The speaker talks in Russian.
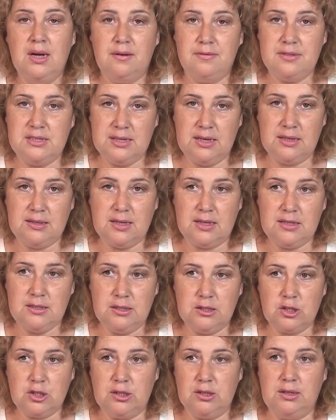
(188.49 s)
Вся эта
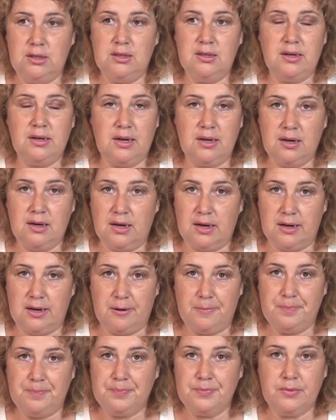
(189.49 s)
одежда
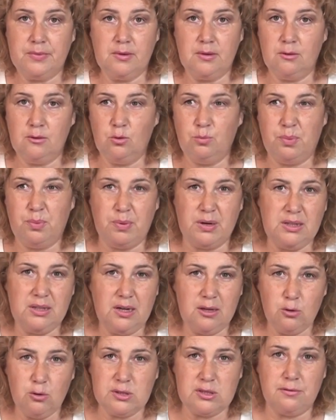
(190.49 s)
недорогая, ну,
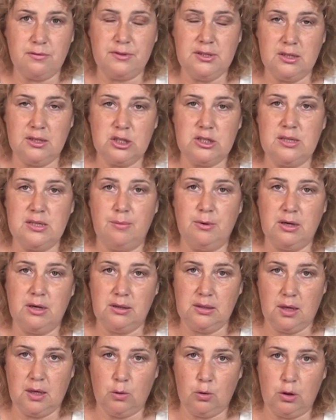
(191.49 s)
продается в тех же самых
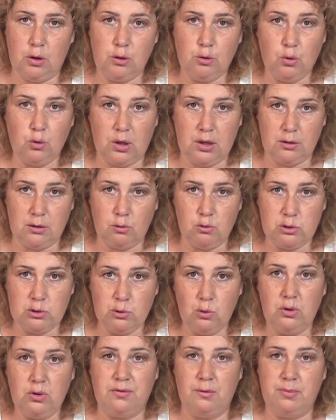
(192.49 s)
ритуальных
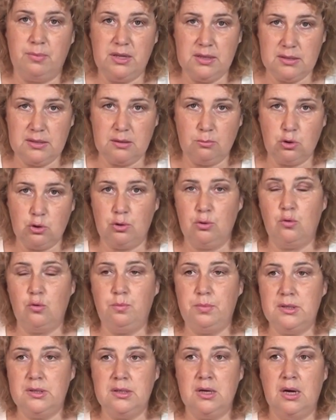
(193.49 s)
услугах, и платье можно
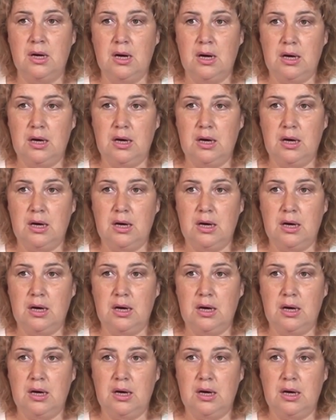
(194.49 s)
купить,